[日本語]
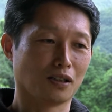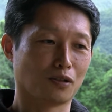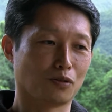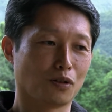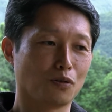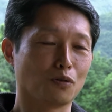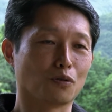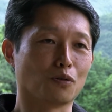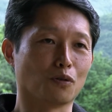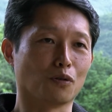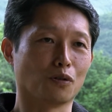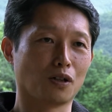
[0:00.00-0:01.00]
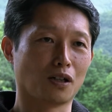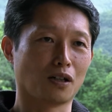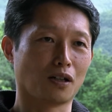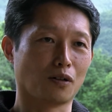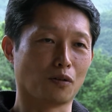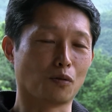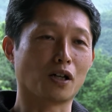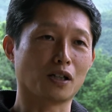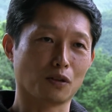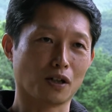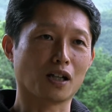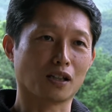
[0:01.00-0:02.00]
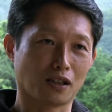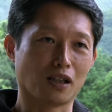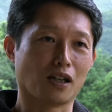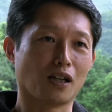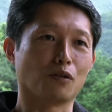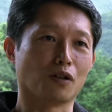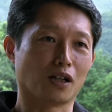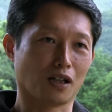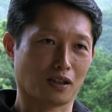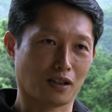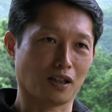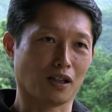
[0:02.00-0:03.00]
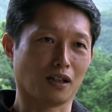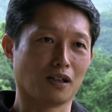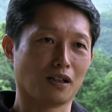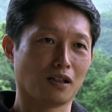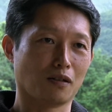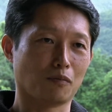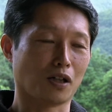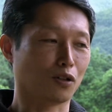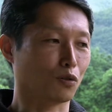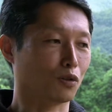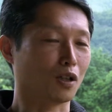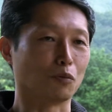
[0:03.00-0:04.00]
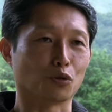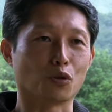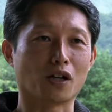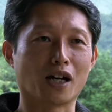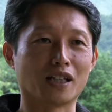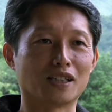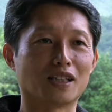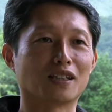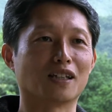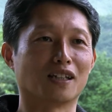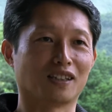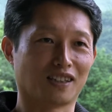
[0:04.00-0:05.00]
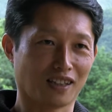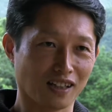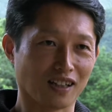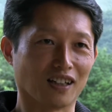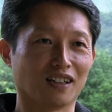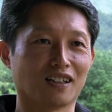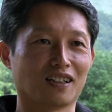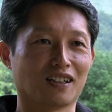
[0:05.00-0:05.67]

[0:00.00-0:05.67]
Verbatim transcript: それをこうお金を払って円を払って場合によってはもう都会に出て行って、